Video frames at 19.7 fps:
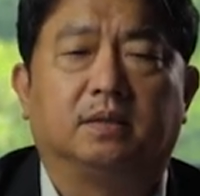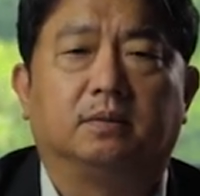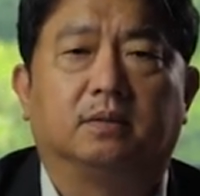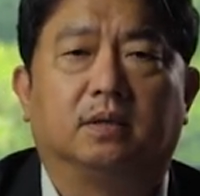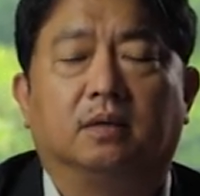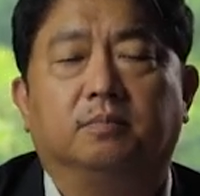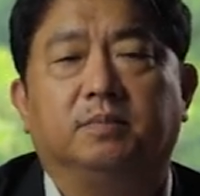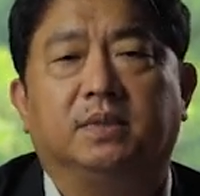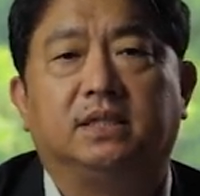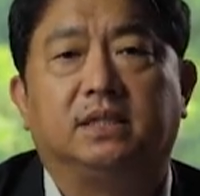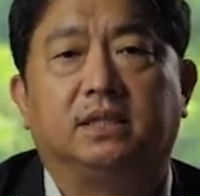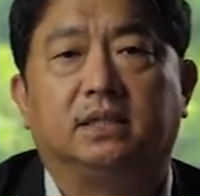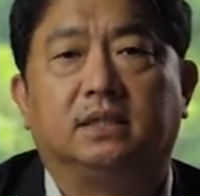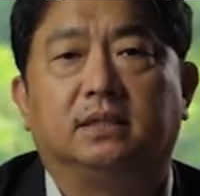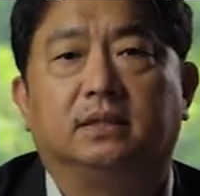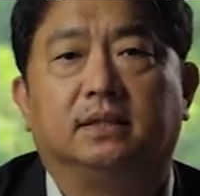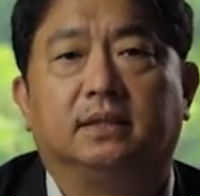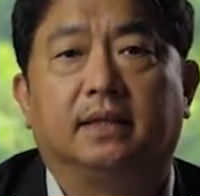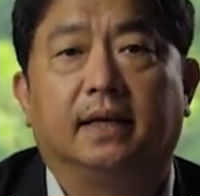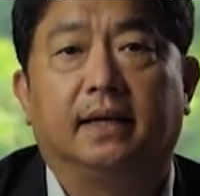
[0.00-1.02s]
어,
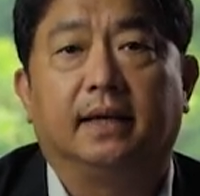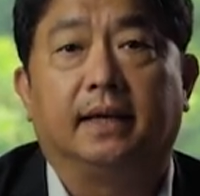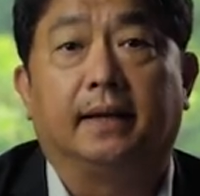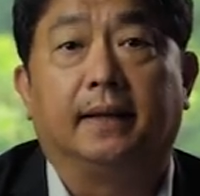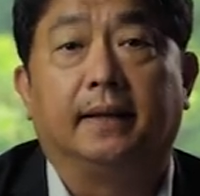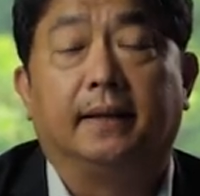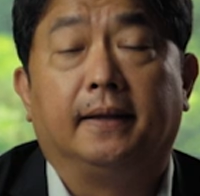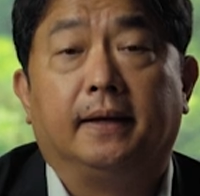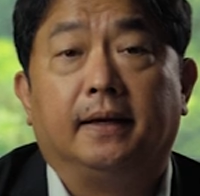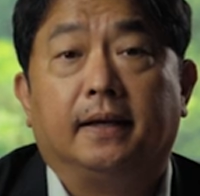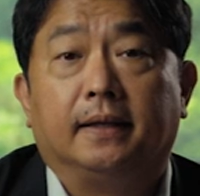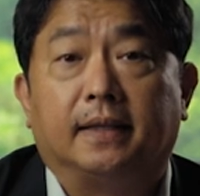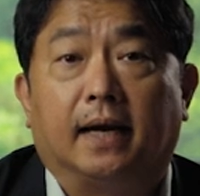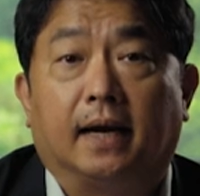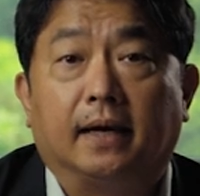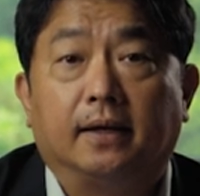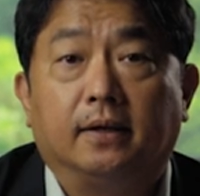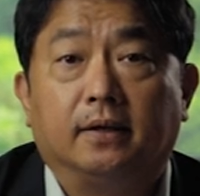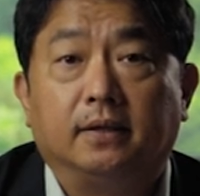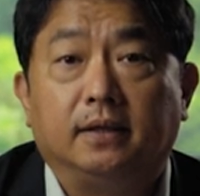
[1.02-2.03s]
미치는데
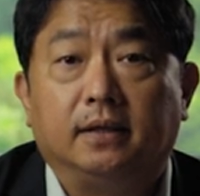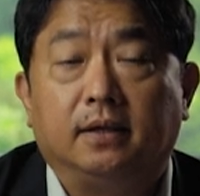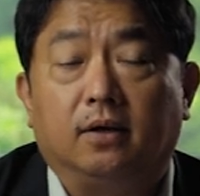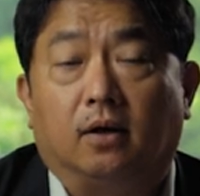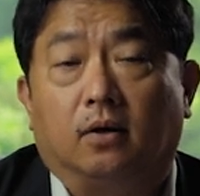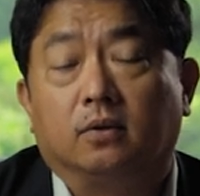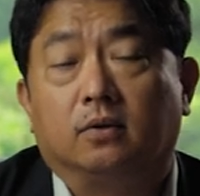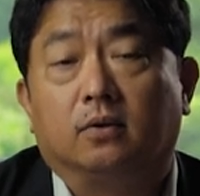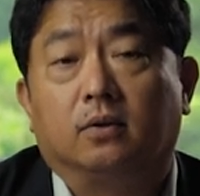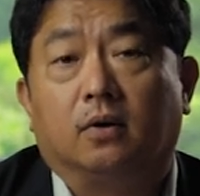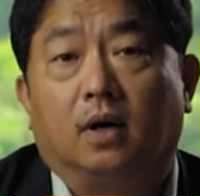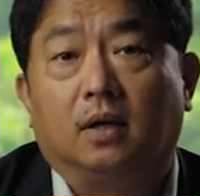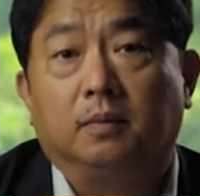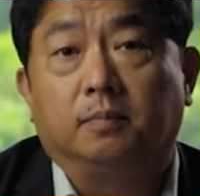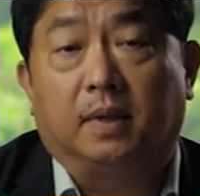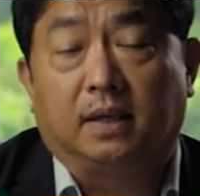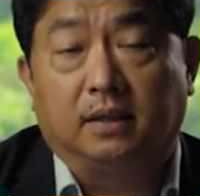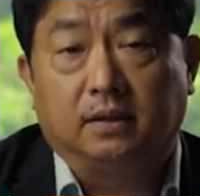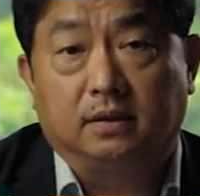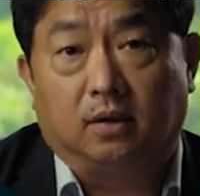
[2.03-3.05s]
당연히 어떠한
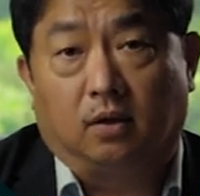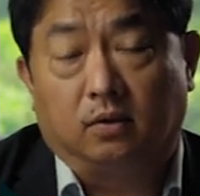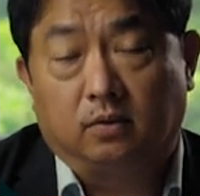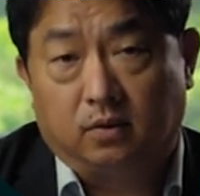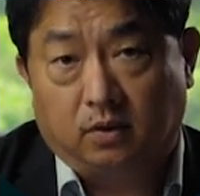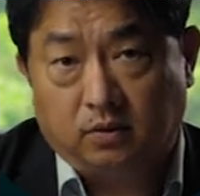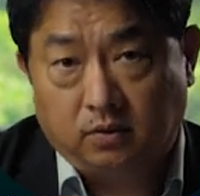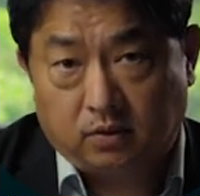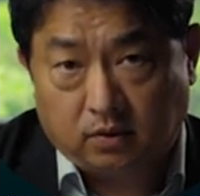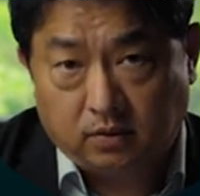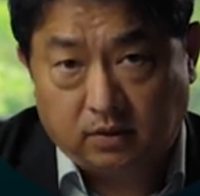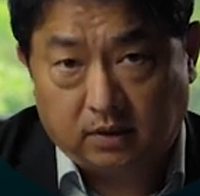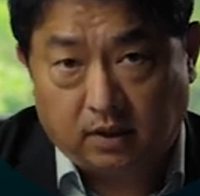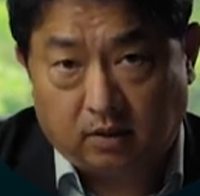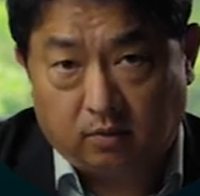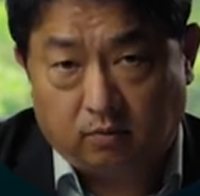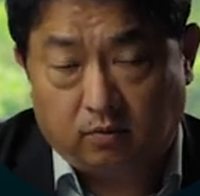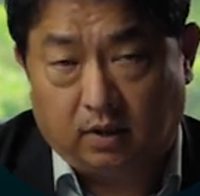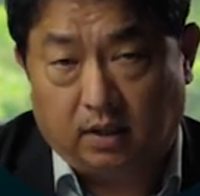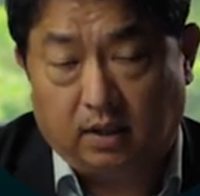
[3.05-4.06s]
방, 어떤
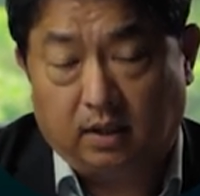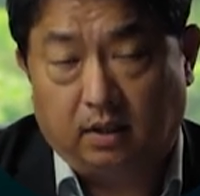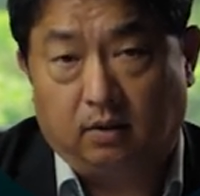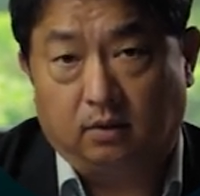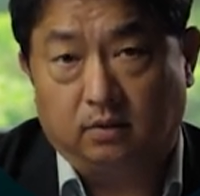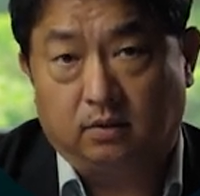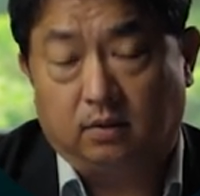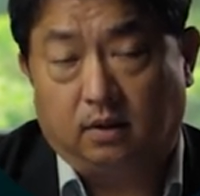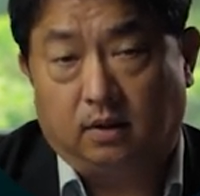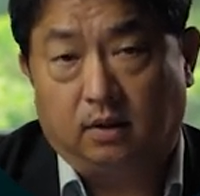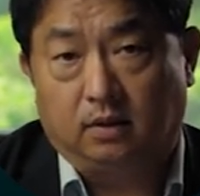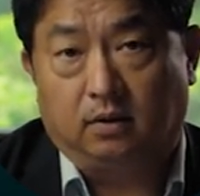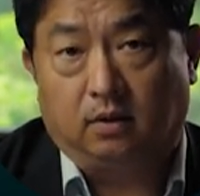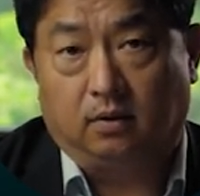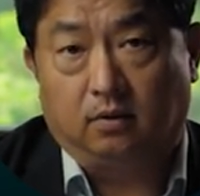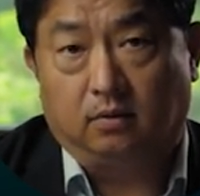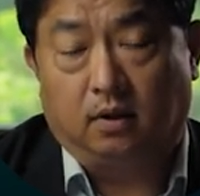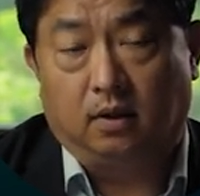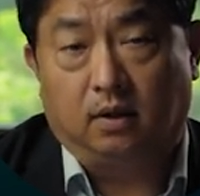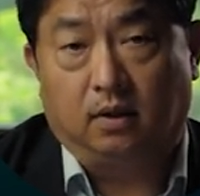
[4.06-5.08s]
정책과 어떠한
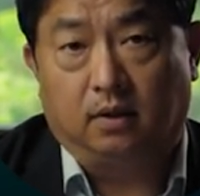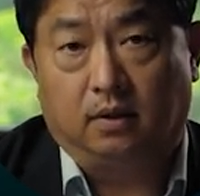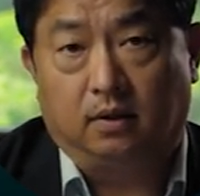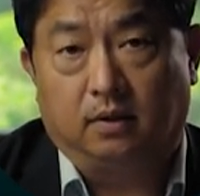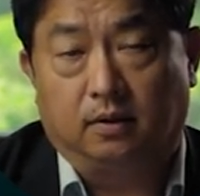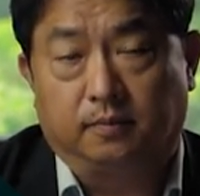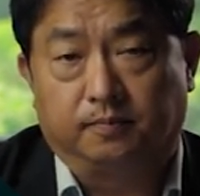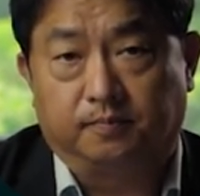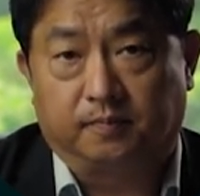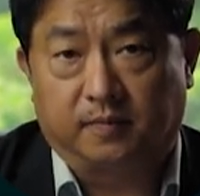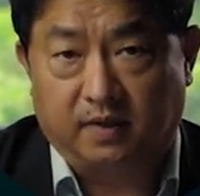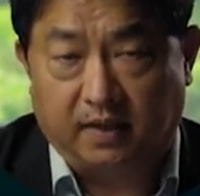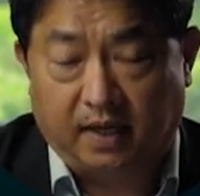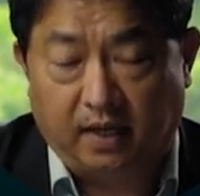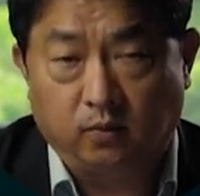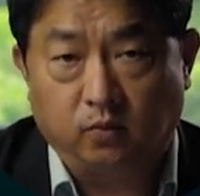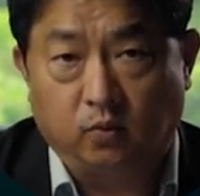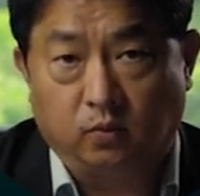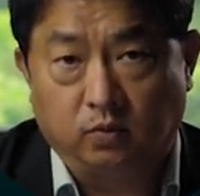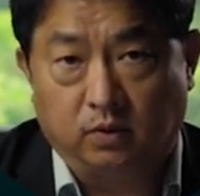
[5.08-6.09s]
결, 어, 그
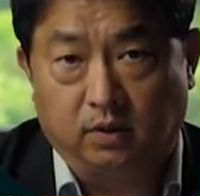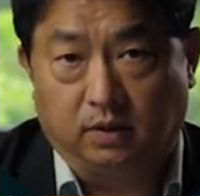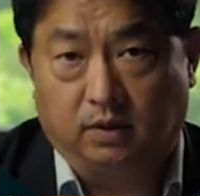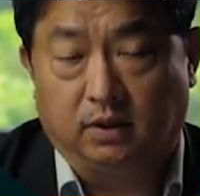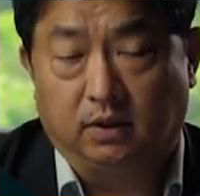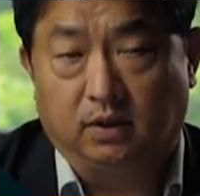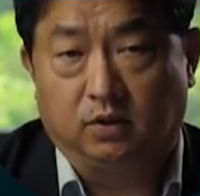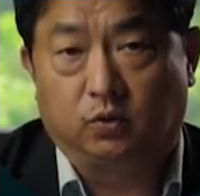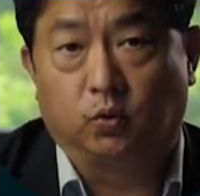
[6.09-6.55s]
행동들이